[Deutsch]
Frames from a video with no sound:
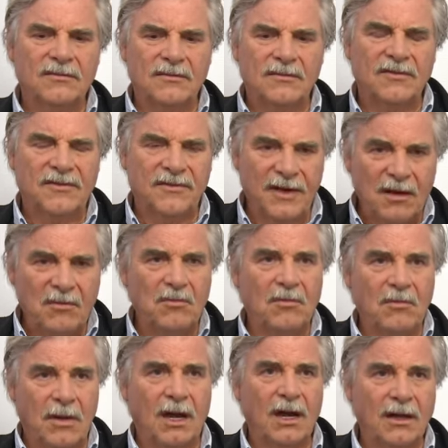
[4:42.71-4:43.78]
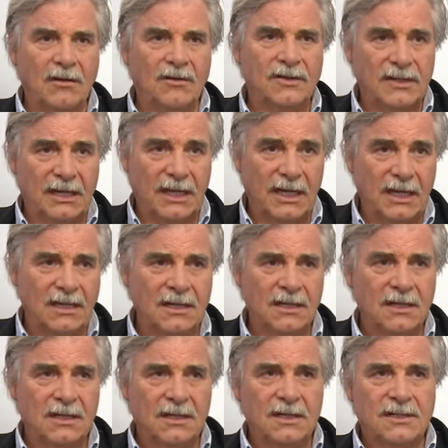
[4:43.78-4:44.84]
einen Film machen und drehen,
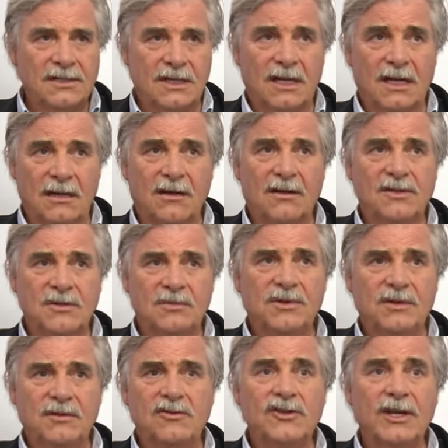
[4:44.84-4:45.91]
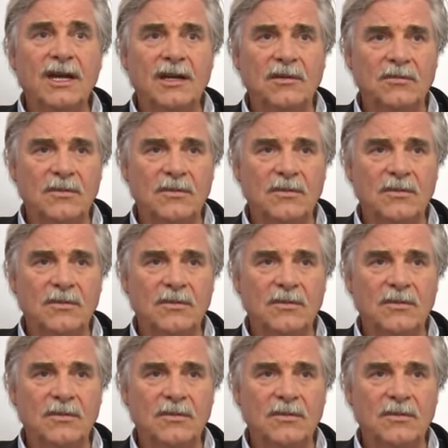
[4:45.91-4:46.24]
sie kann auch super gut schreiben.